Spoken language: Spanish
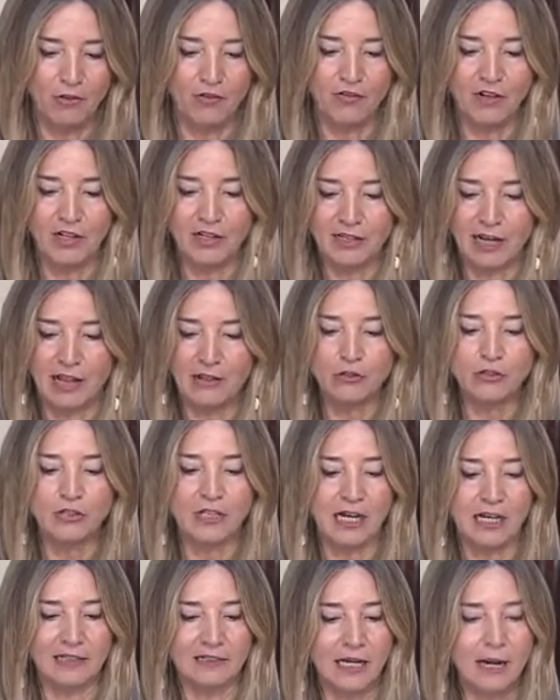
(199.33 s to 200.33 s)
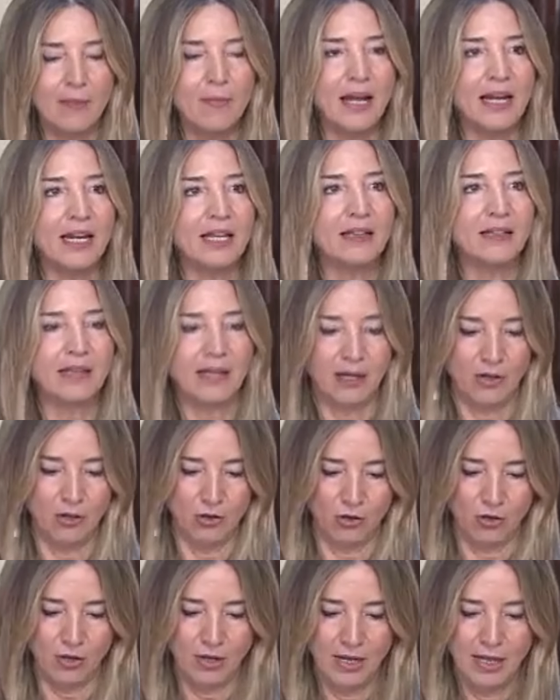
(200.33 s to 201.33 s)
infiltrados de la trama en
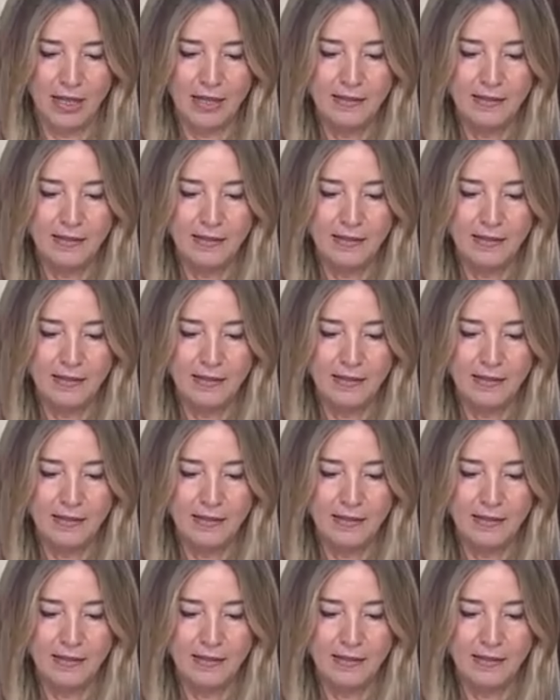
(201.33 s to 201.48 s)
interior